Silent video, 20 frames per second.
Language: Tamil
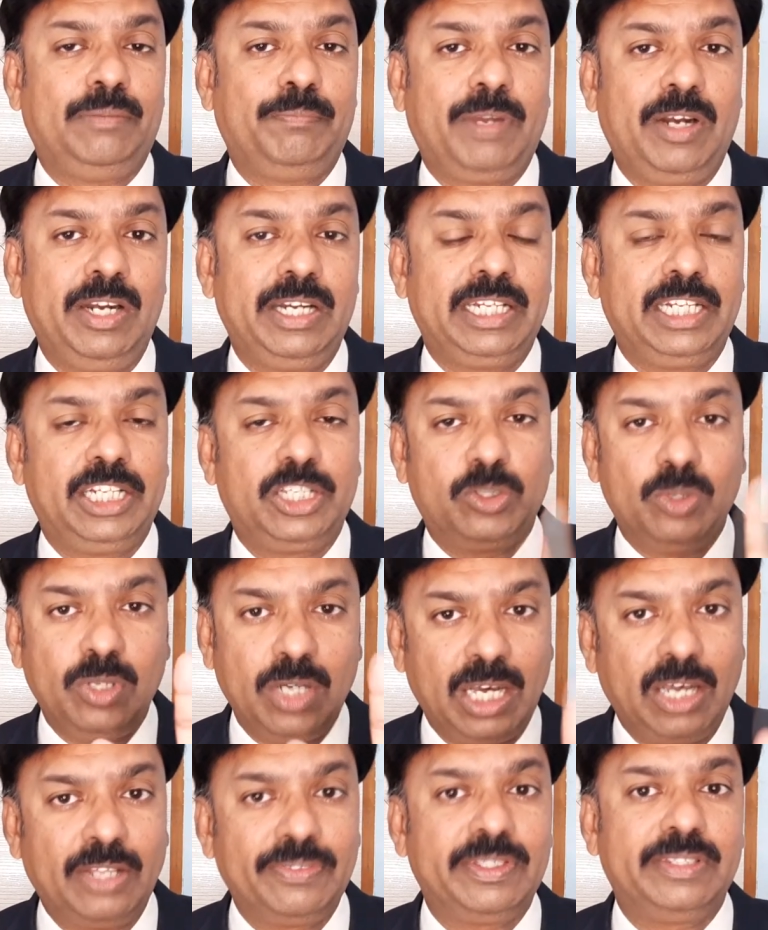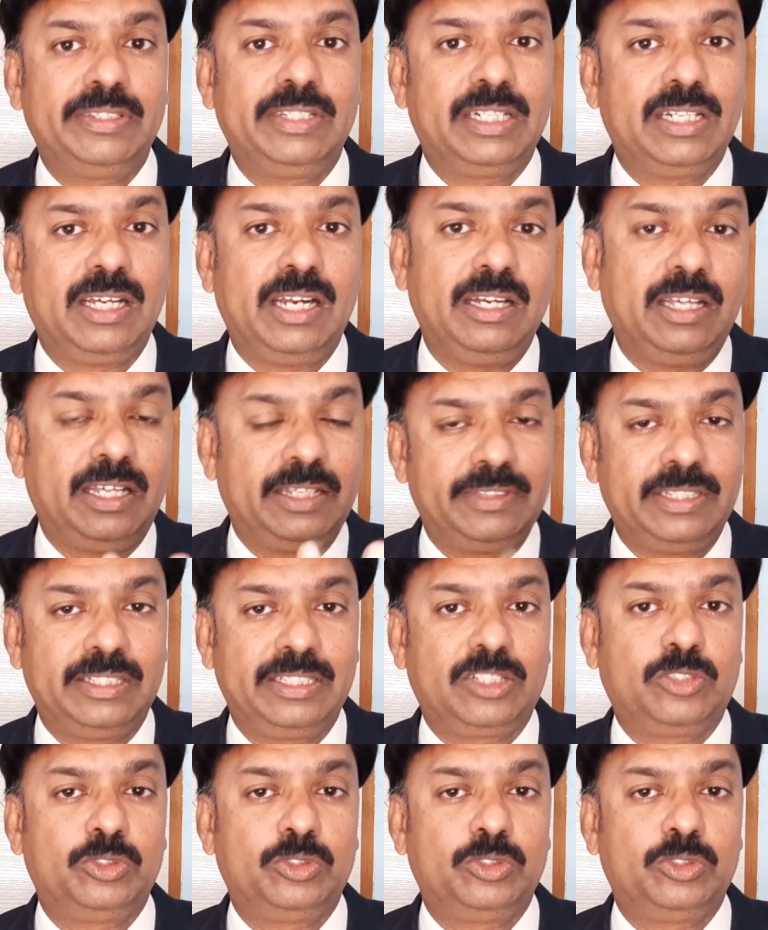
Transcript: பாலிடெக்னிக்கோ uh, அந்தந்த நாள் அந்தந்த